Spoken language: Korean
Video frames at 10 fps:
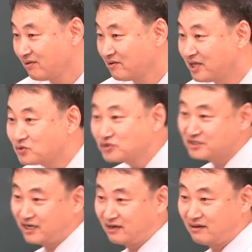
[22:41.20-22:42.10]

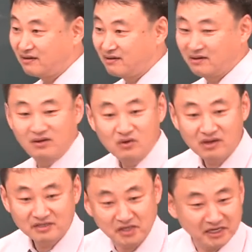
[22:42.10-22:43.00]
세종시장
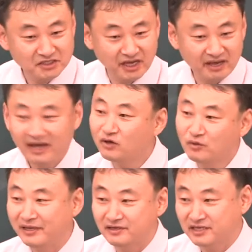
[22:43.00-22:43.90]
천안시에 학교
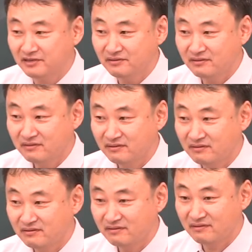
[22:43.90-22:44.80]
만들 자는
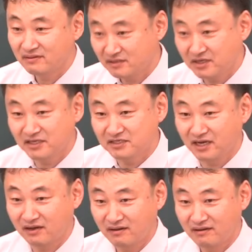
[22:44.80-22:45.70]

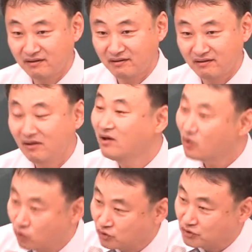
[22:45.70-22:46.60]
천안시장
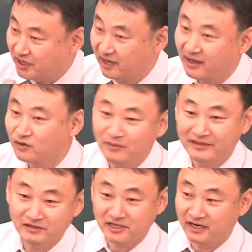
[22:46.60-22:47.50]
공주시에 학교
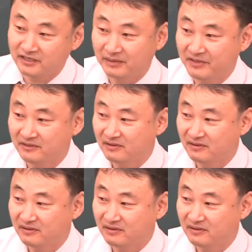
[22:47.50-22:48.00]
만들 자가 있다면